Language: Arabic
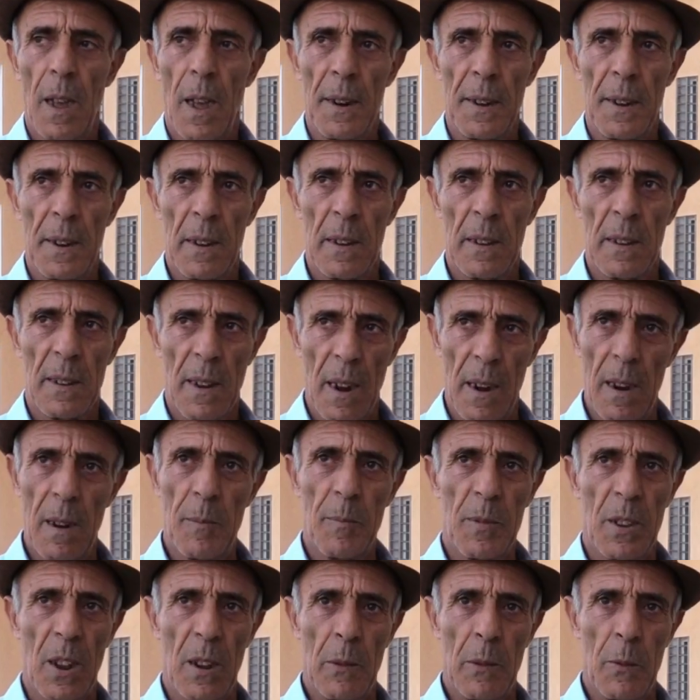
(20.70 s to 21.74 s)
انا
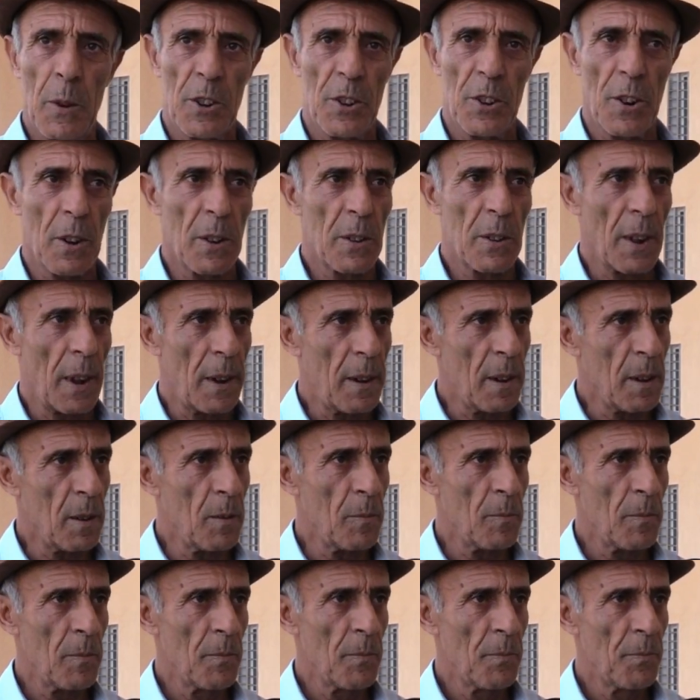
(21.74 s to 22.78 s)
تكلمت واش رد
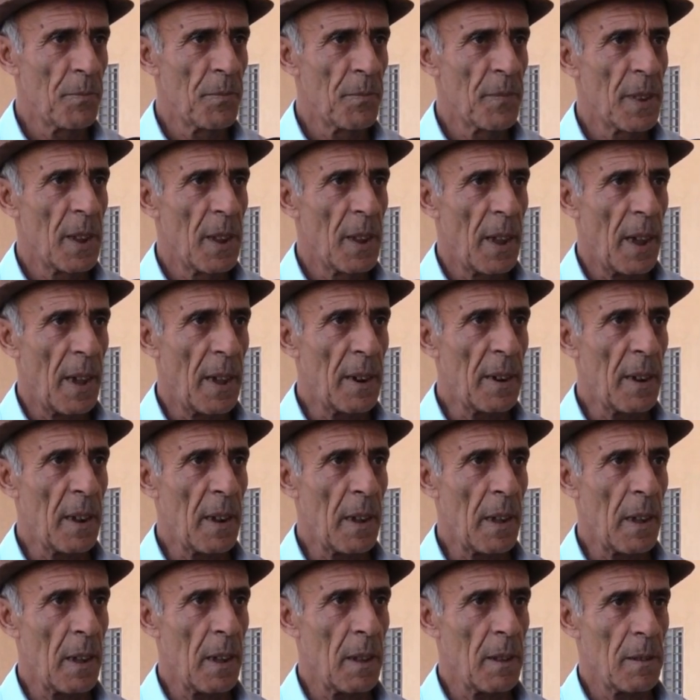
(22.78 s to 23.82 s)
عليهم
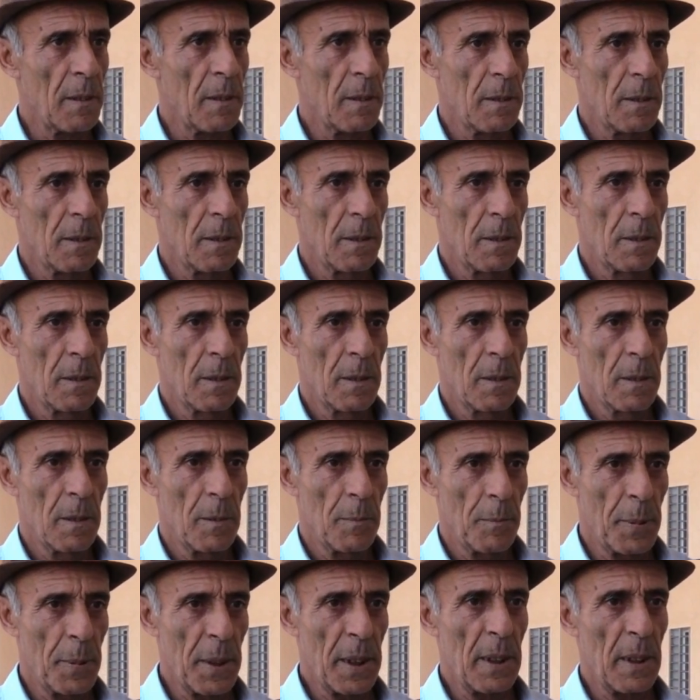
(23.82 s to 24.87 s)
انا
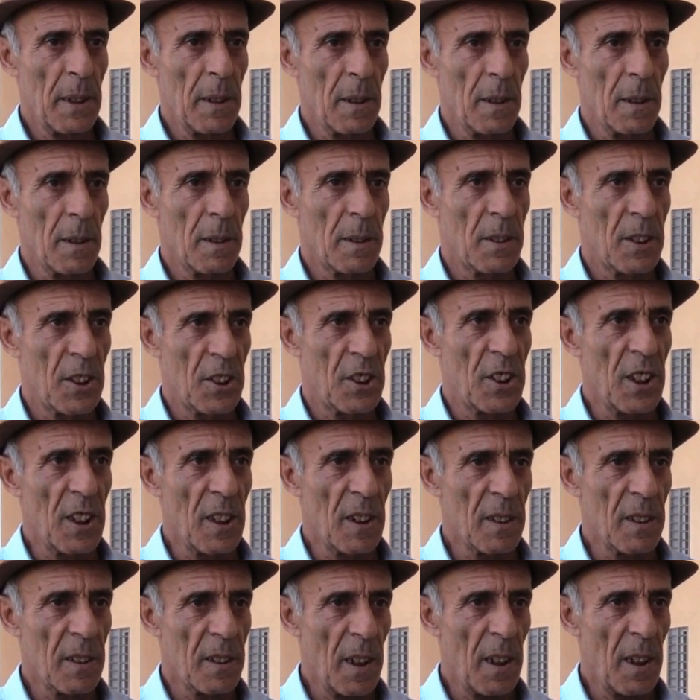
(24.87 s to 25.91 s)

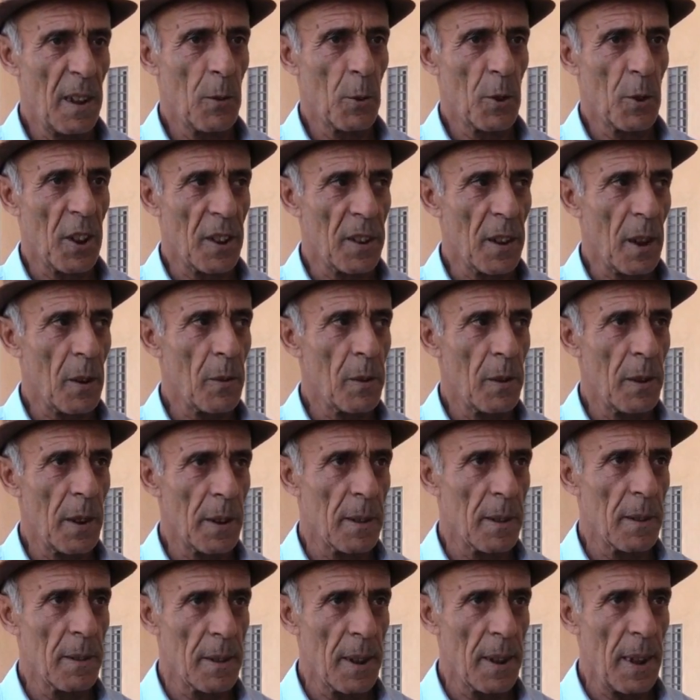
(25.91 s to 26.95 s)
بالتسيير نتاعي
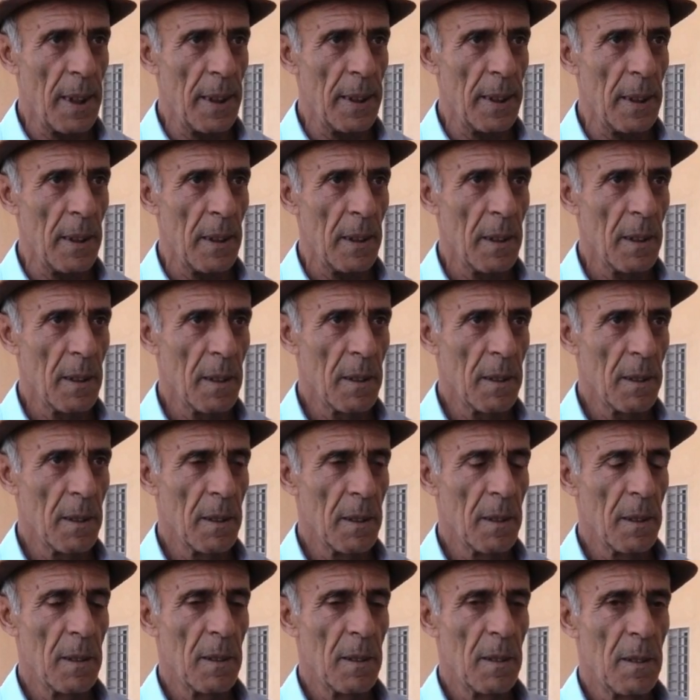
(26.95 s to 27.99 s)
والتدخلات نتاعي
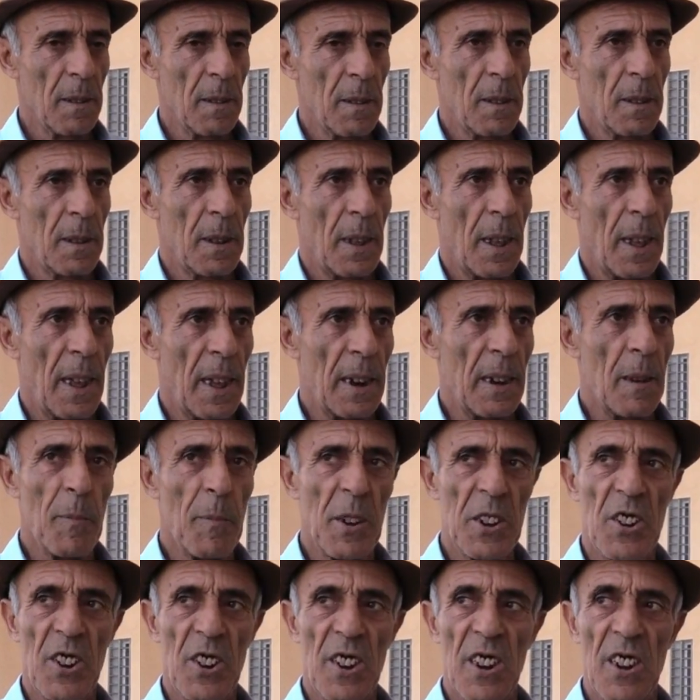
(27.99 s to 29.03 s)
انا
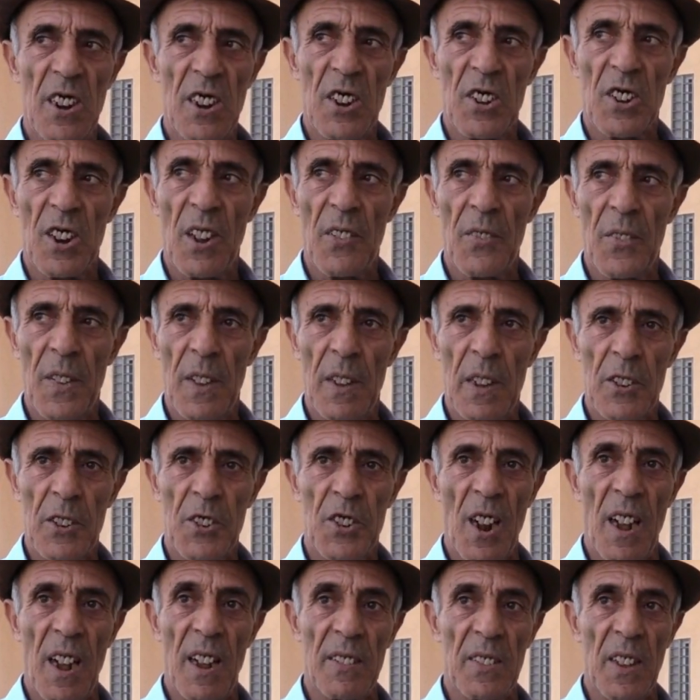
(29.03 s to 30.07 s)
ما تجينينيش هذا
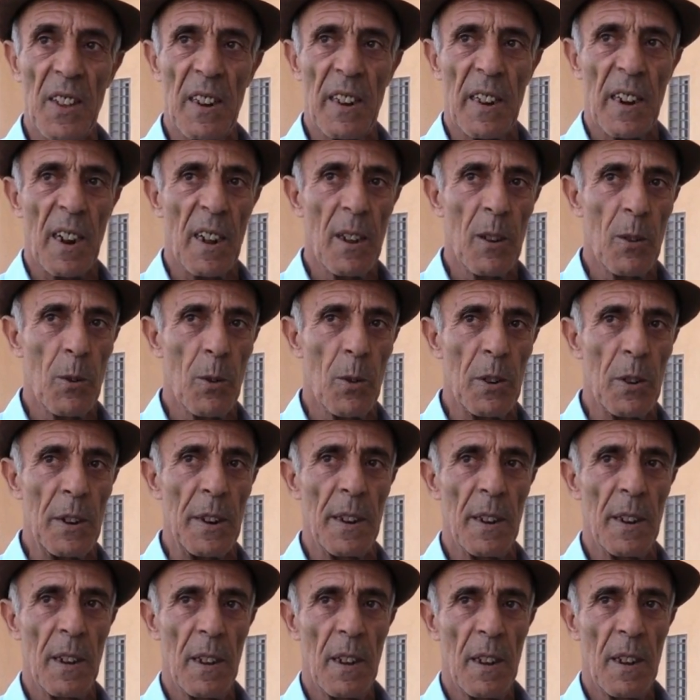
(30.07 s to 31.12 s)
الشهاده اللي راه يقول
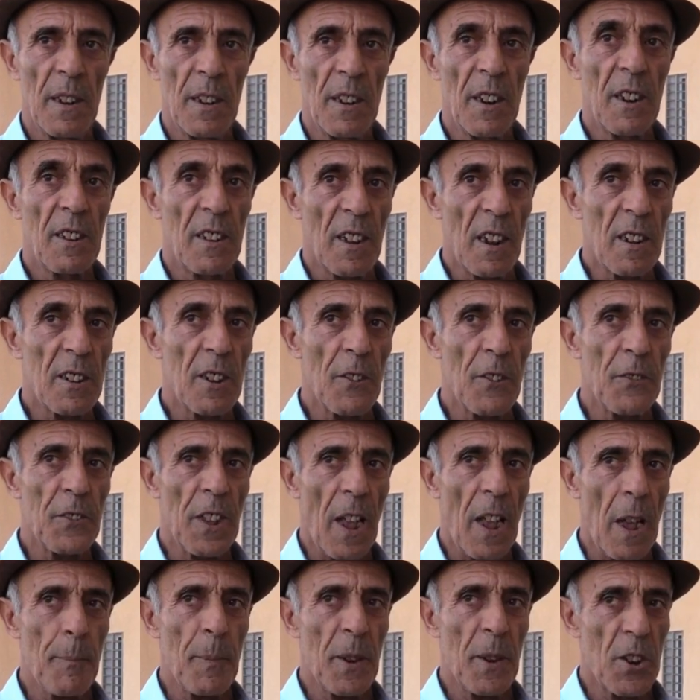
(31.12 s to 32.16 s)
نكتشفت
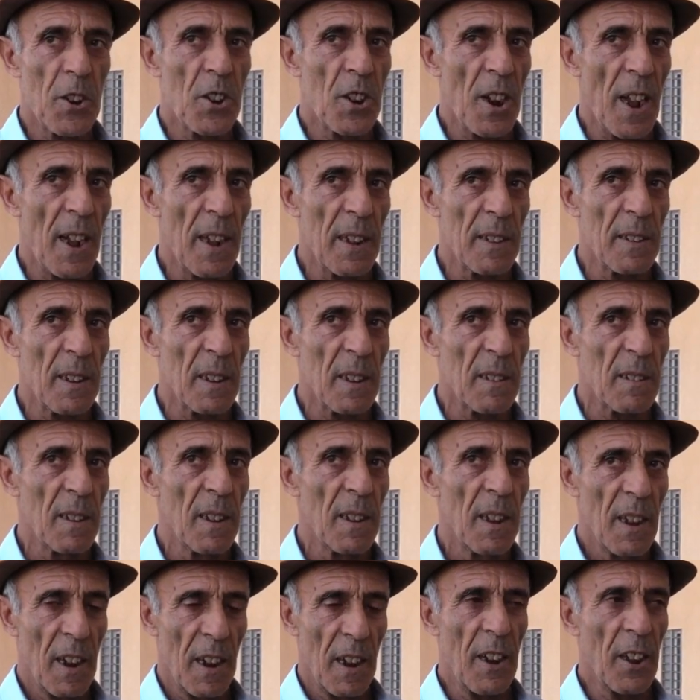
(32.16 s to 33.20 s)
حابين الشهادات
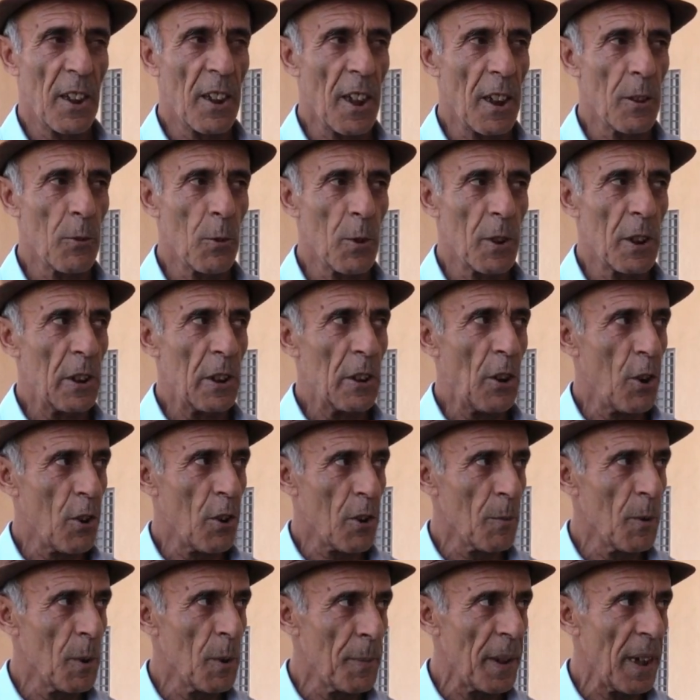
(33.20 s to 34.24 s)
اللي كانوا
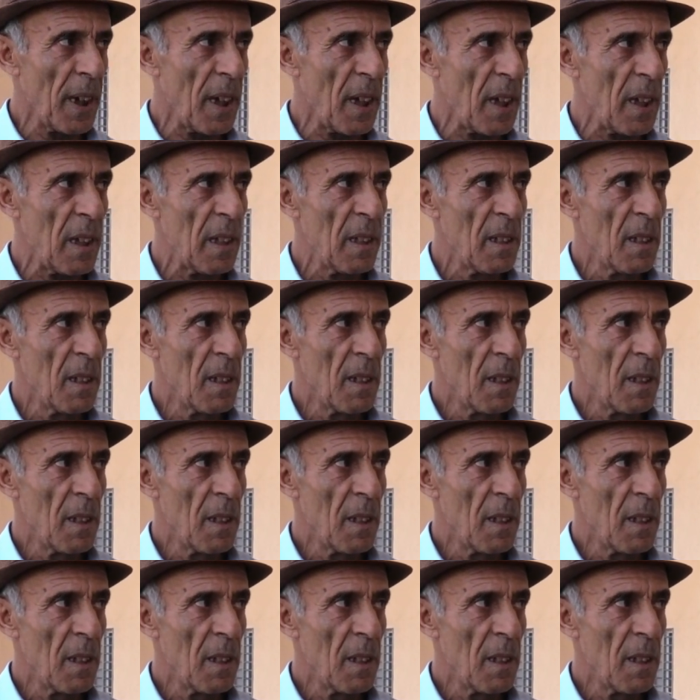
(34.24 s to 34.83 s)
يحكموا بها